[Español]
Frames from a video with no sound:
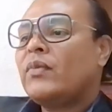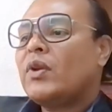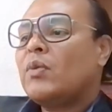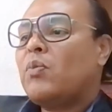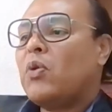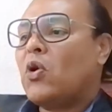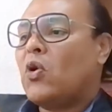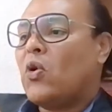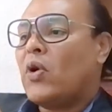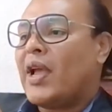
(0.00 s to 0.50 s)

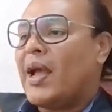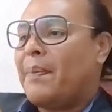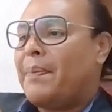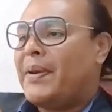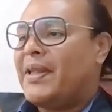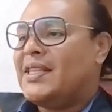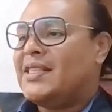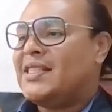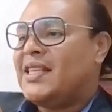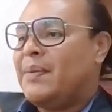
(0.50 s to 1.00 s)
por lo que a
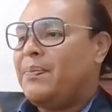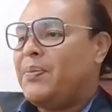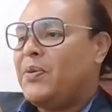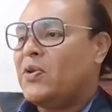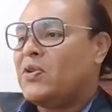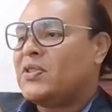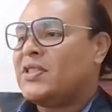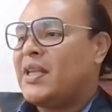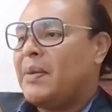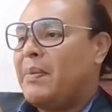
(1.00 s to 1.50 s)

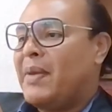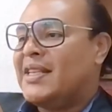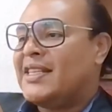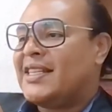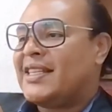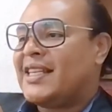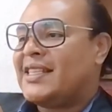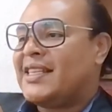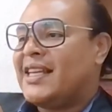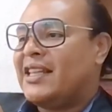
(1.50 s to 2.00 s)
principios de
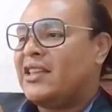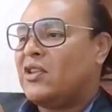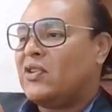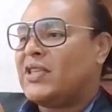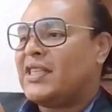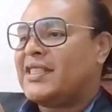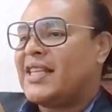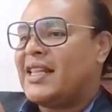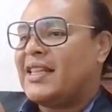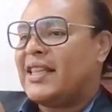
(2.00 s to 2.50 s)

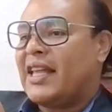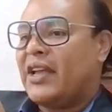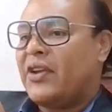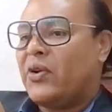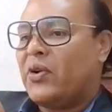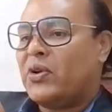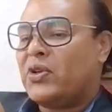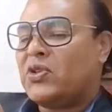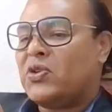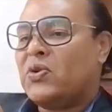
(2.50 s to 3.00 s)

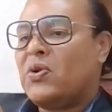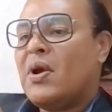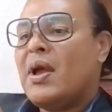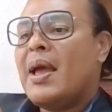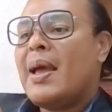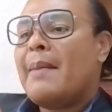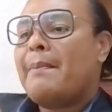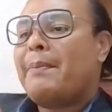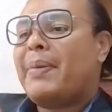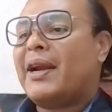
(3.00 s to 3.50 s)
1768
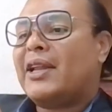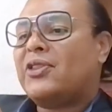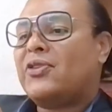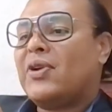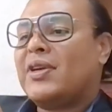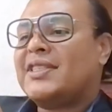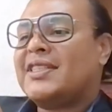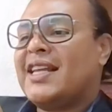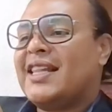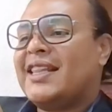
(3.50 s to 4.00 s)

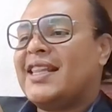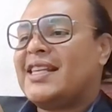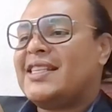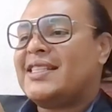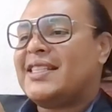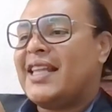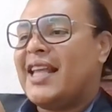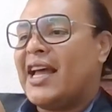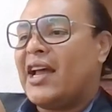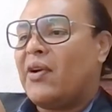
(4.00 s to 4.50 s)
partió hacia el
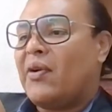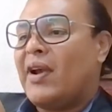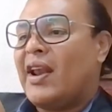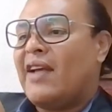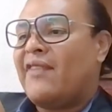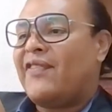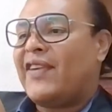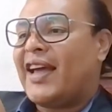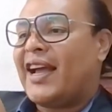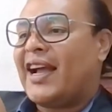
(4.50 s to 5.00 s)
destierro en
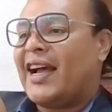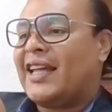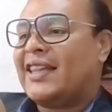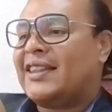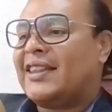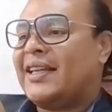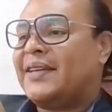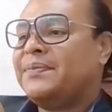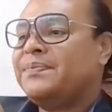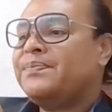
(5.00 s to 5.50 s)
la
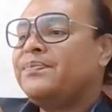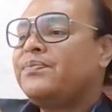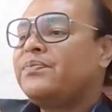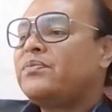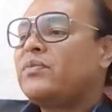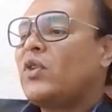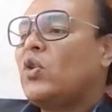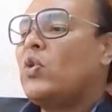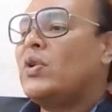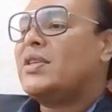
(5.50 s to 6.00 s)
fragata
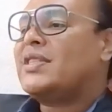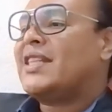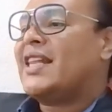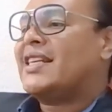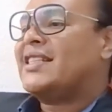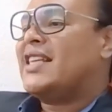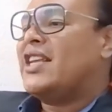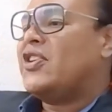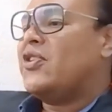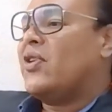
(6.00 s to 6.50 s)
Nuestra
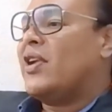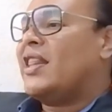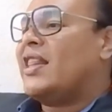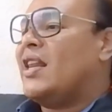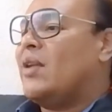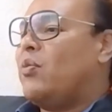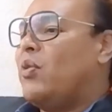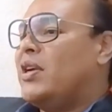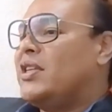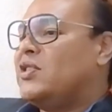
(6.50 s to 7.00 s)
Señora
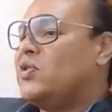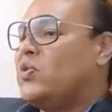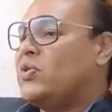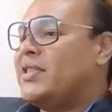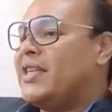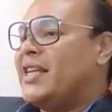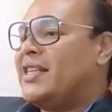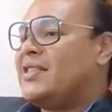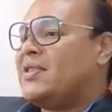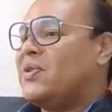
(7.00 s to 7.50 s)
del Buen
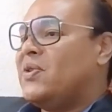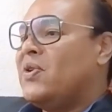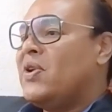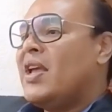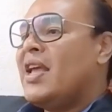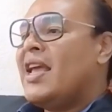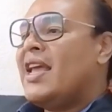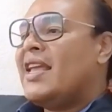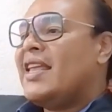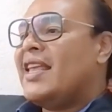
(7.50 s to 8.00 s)
Suceso,
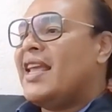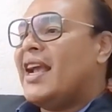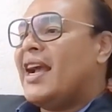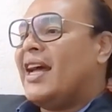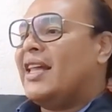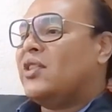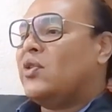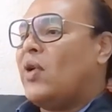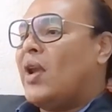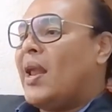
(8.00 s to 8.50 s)

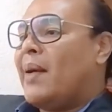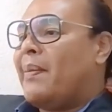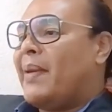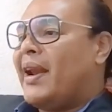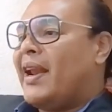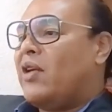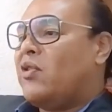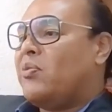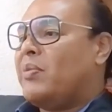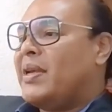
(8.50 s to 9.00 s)
llegando a La
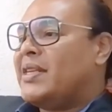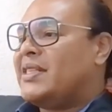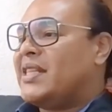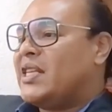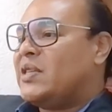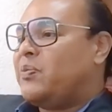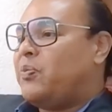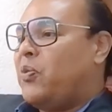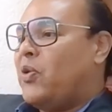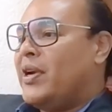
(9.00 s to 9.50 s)
Habana un mes
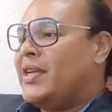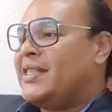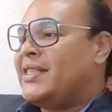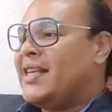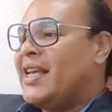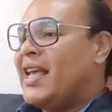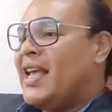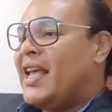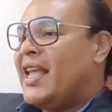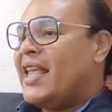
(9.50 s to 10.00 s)
después
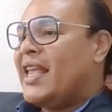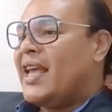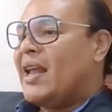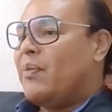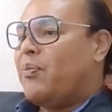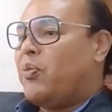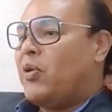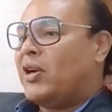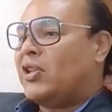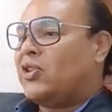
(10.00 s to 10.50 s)
y al
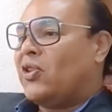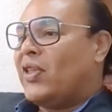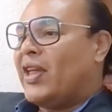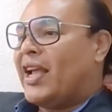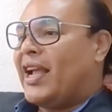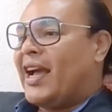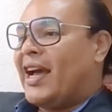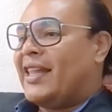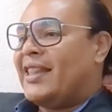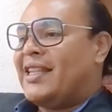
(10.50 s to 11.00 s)
puerto de
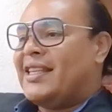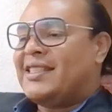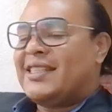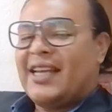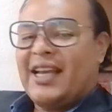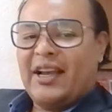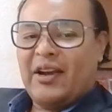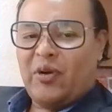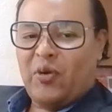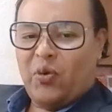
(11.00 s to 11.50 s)
Cádiz
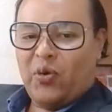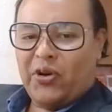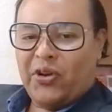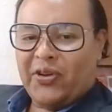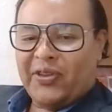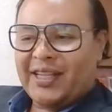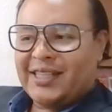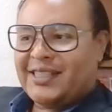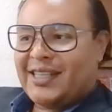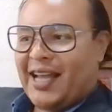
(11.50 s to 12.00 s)
en
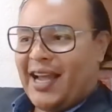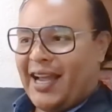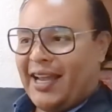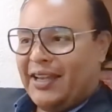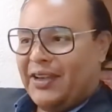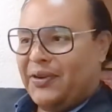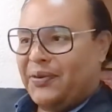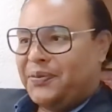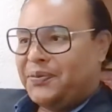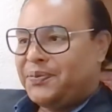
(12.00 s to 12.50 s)
junio de ese
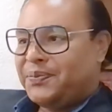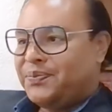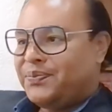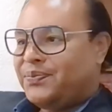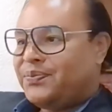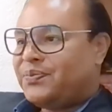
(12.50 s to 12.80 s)
año.